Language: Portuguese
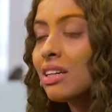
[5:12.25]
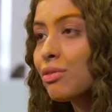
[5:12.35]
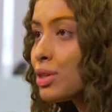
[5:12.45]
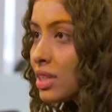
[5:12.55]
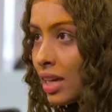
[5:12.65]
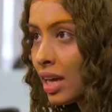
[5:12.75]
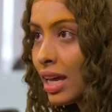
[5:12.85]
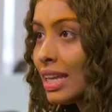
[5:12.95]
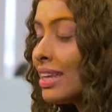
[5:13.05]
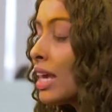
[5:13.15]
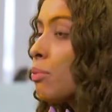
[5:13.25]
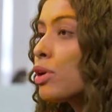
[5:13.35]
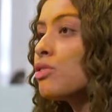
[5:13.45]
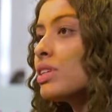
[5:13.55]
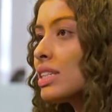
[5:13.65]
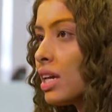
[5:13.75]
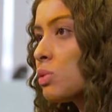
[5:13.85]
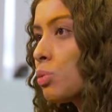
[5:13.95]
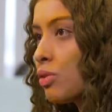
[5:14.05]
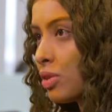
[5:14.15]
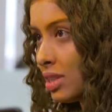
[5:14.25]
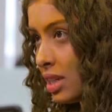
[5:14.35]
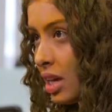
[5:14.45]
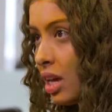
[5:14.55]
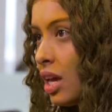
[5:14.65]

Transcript: você. Ninguém pode fazer isso por você.